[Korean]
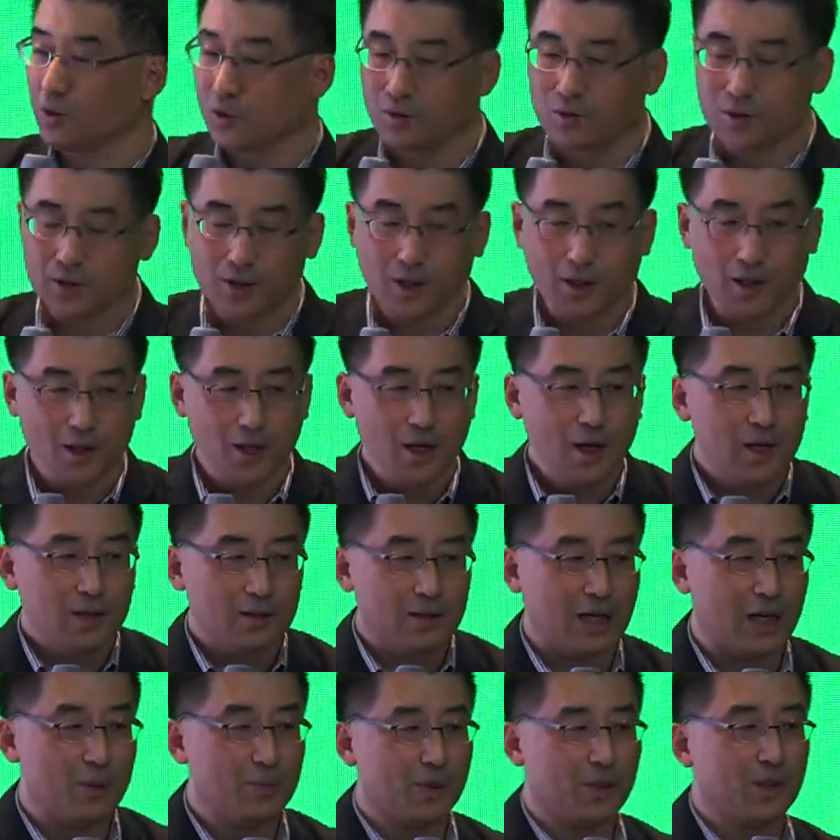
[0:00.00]
이거는 근데
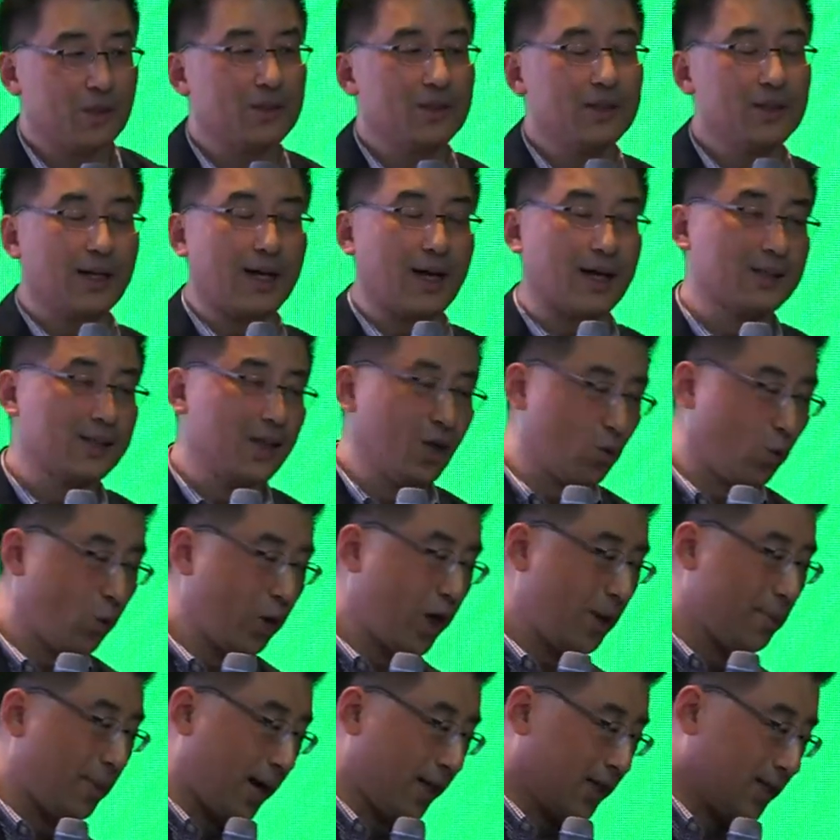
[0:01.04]
사람들이 흔히 가장
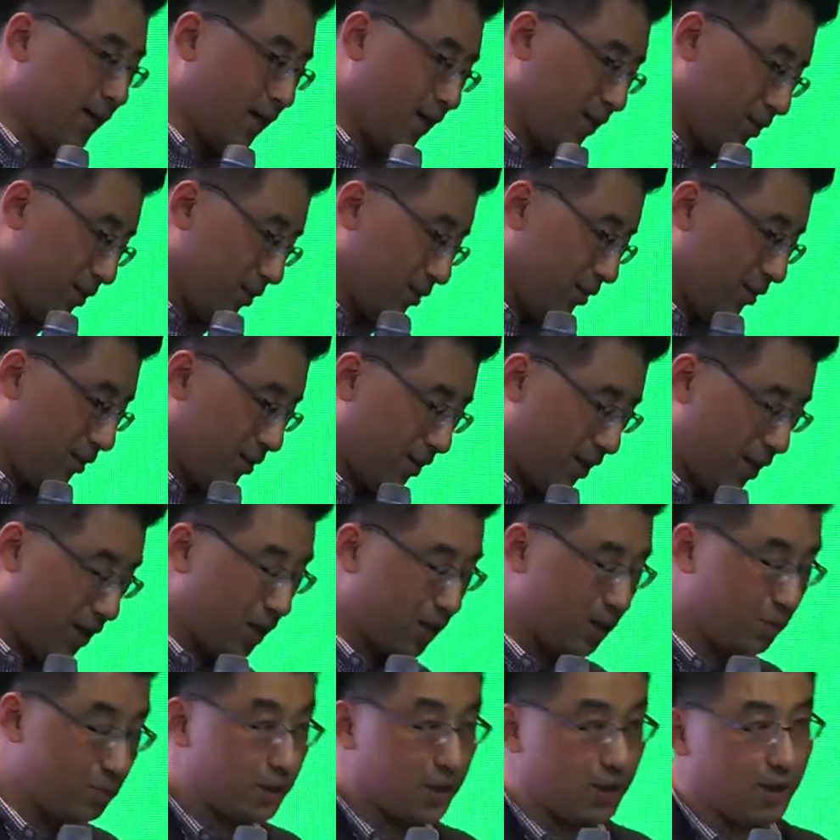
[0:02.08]
오해 많이 하는
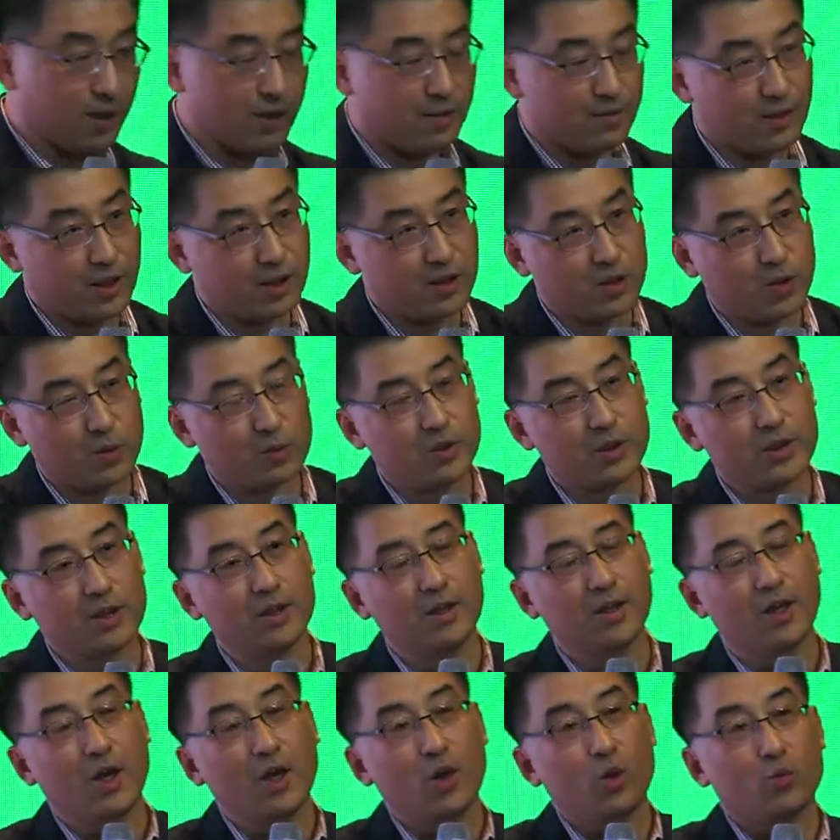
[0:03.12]
생각입니다.
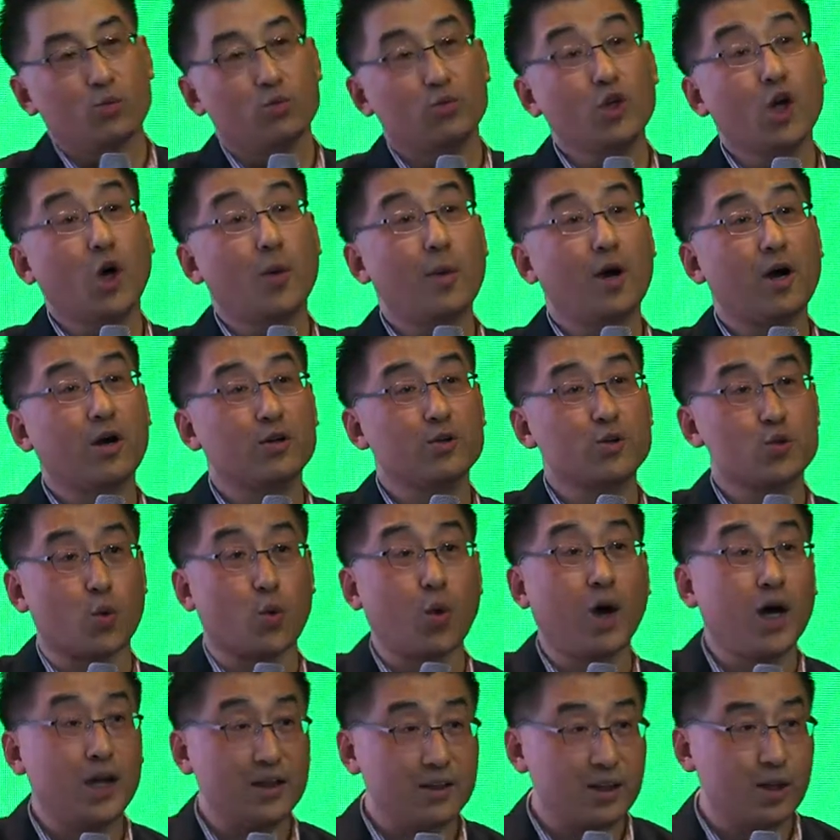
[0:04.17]
스타트업들이 위험한 걸
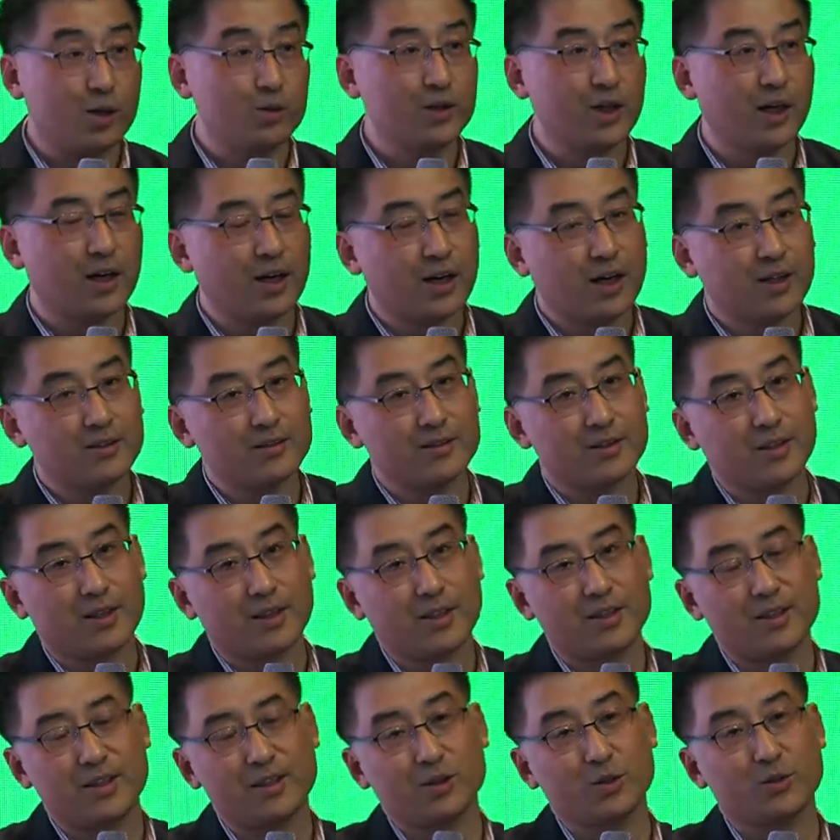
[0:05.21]
좋아한다고
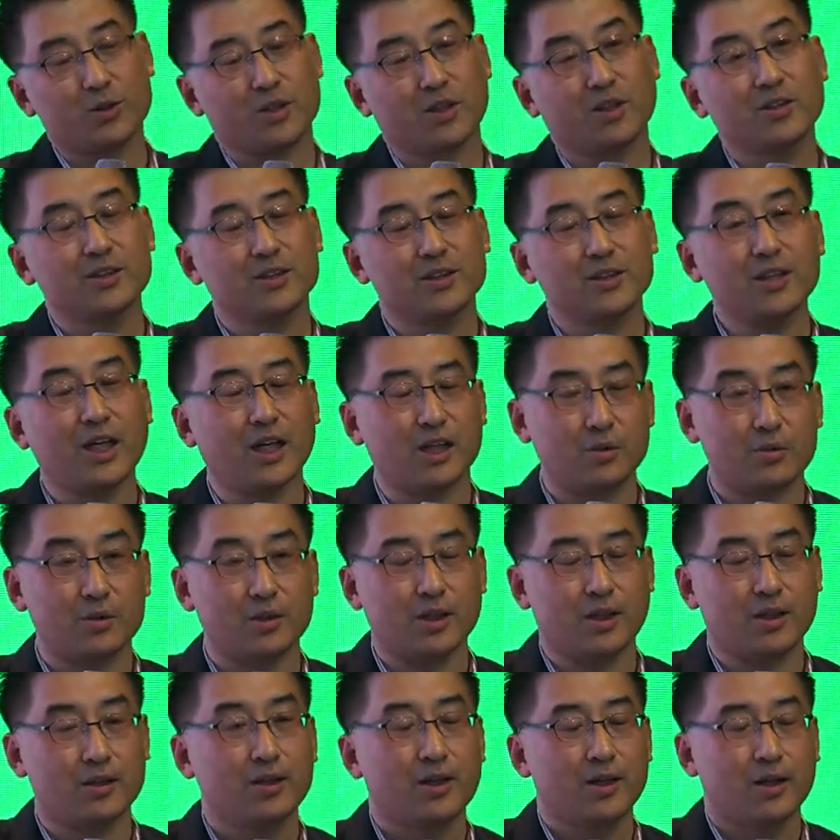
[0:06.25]
생각하는데 실제로 그런 뜻은
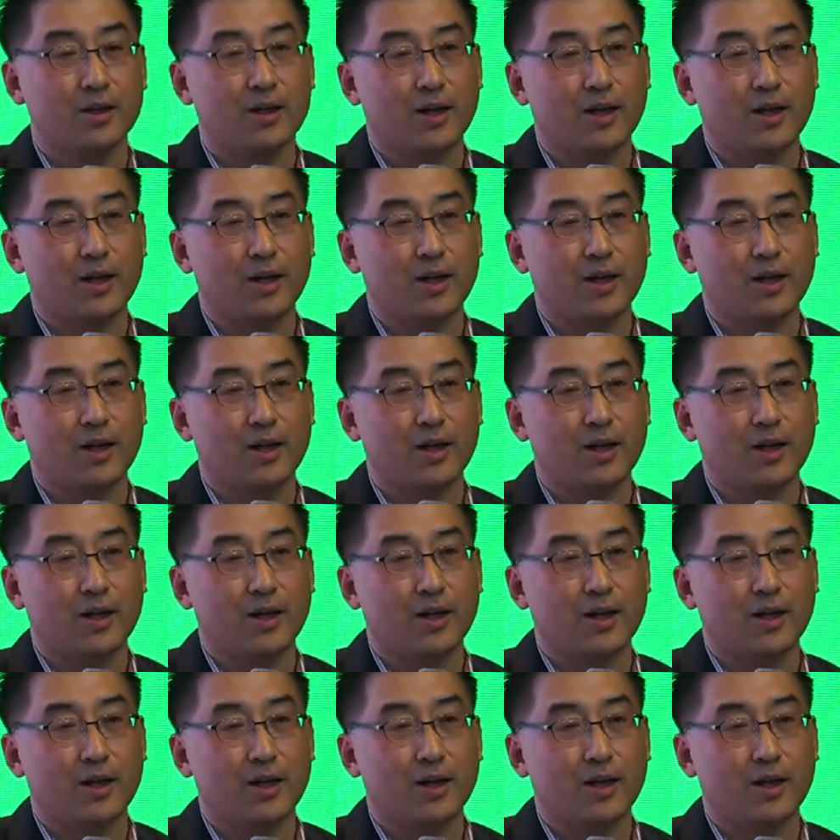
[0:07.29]
아닙니다.